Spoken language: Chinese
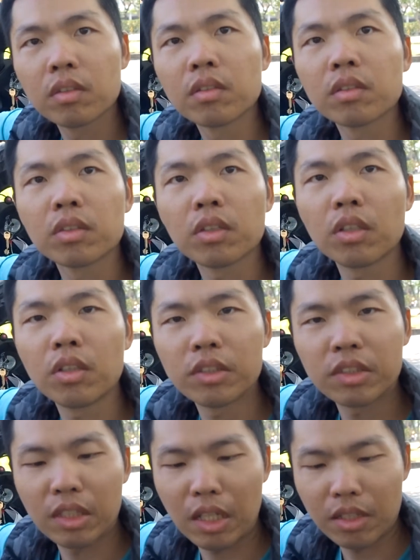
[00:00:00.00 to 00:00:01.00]
最后
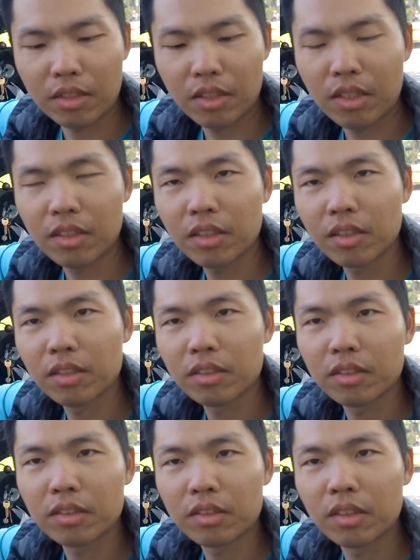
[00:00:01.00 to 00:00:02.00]
讲一下这个
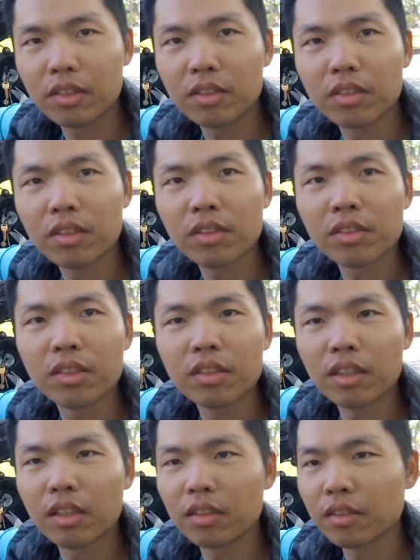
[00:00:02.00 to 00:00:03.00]
的使用心得，